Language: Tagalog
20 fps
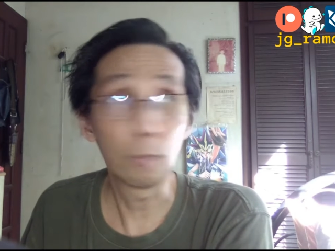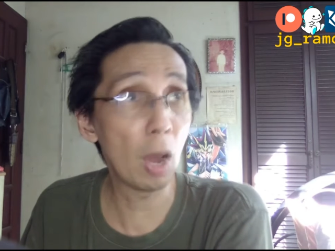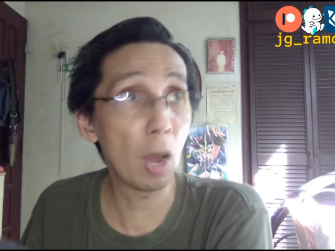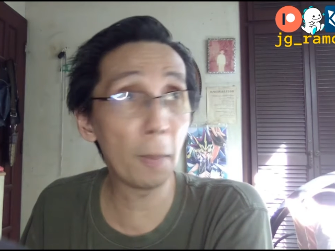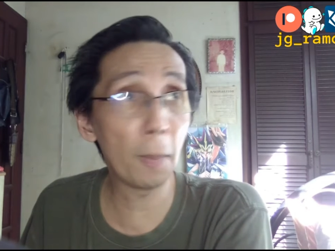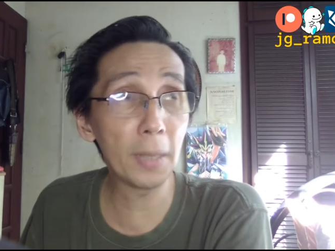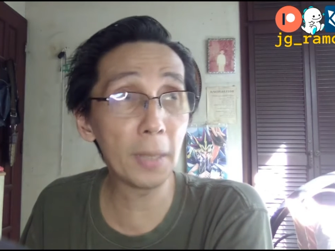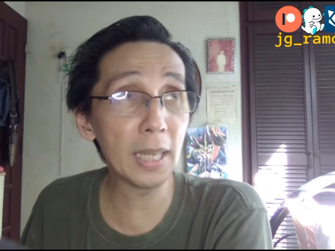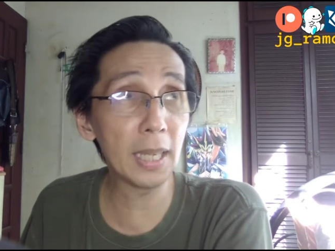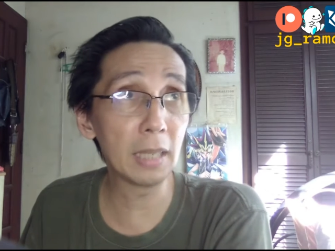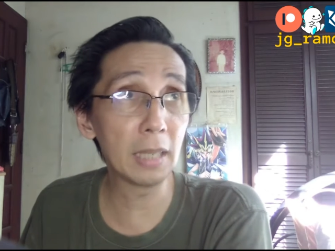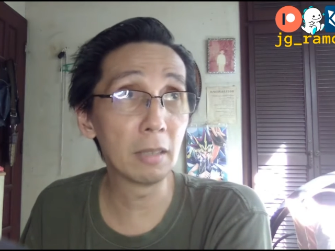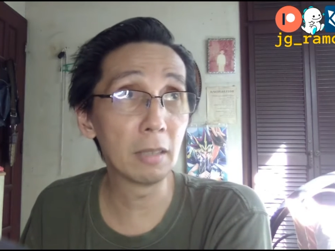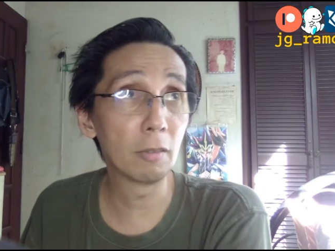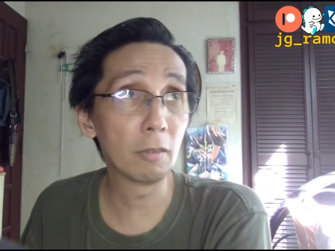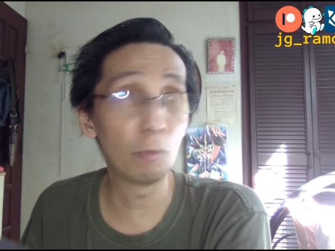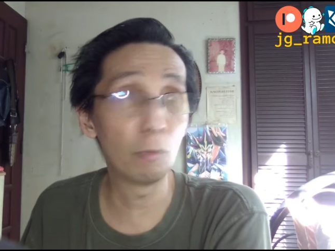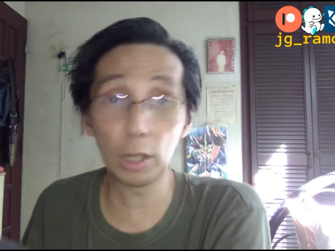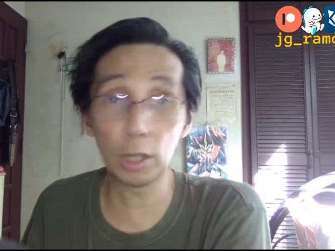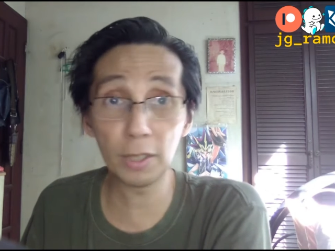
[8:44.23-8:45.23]
Probably
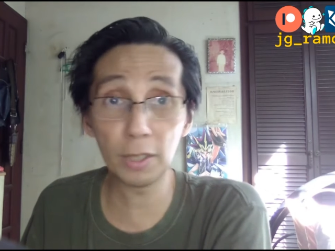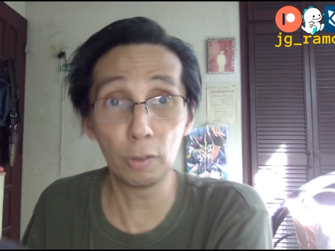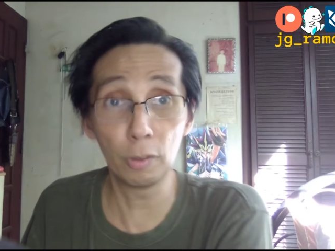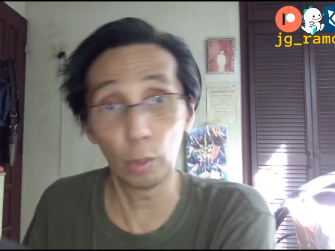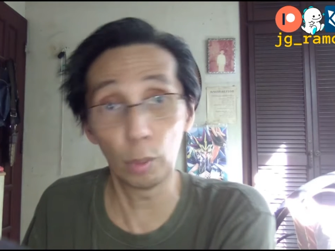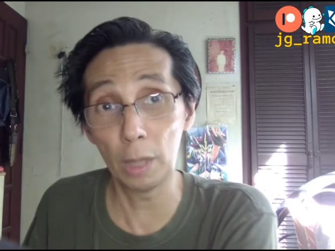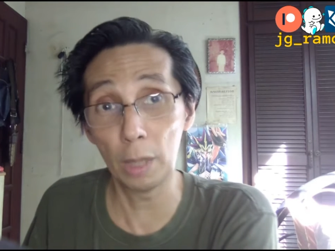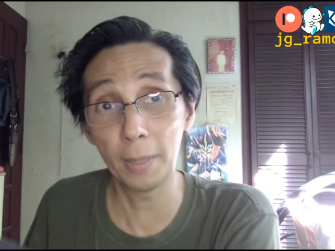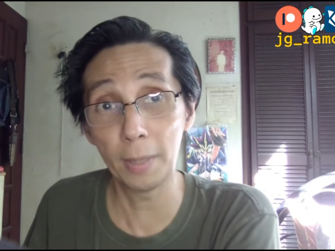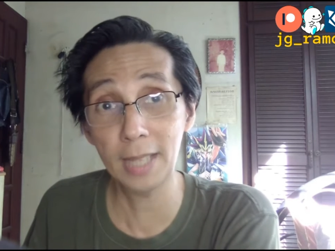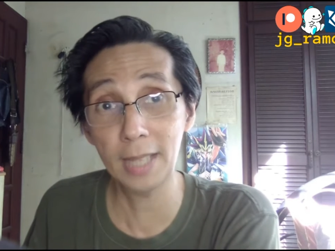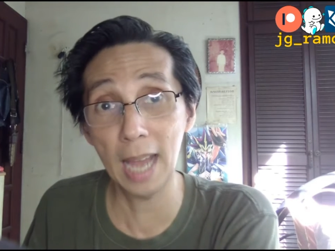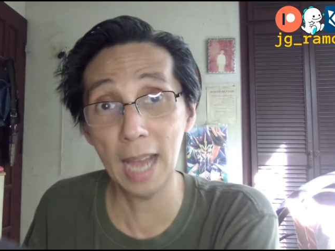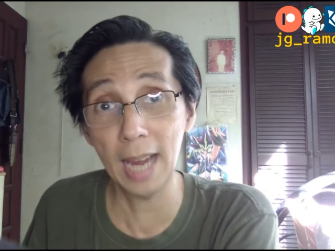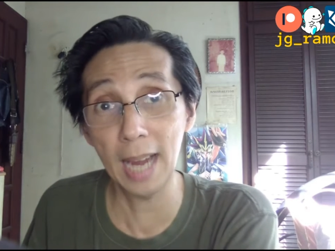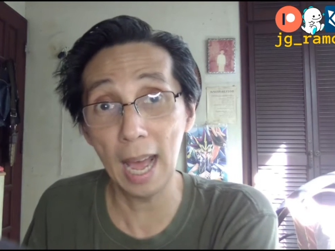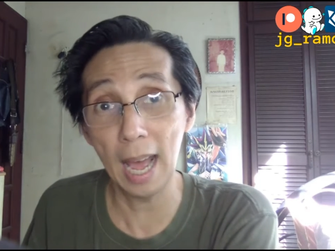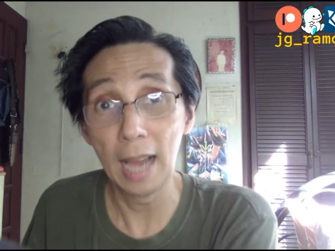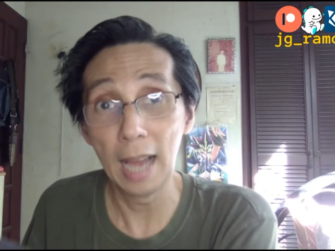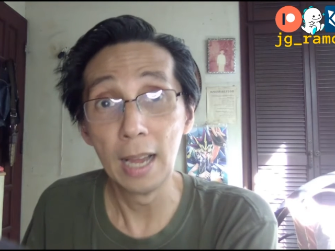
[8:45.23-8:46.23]
wag, wag naman
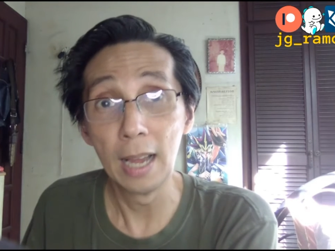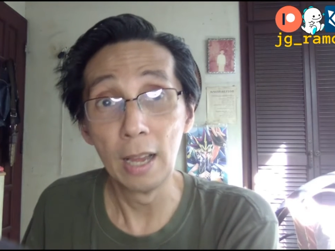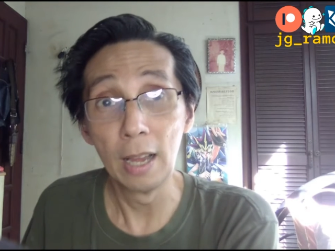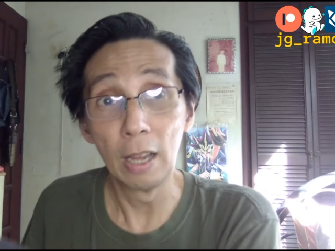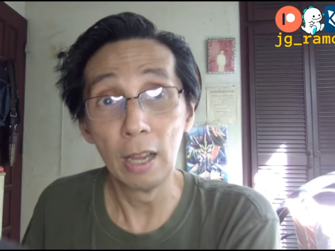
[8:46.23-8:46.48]
sana.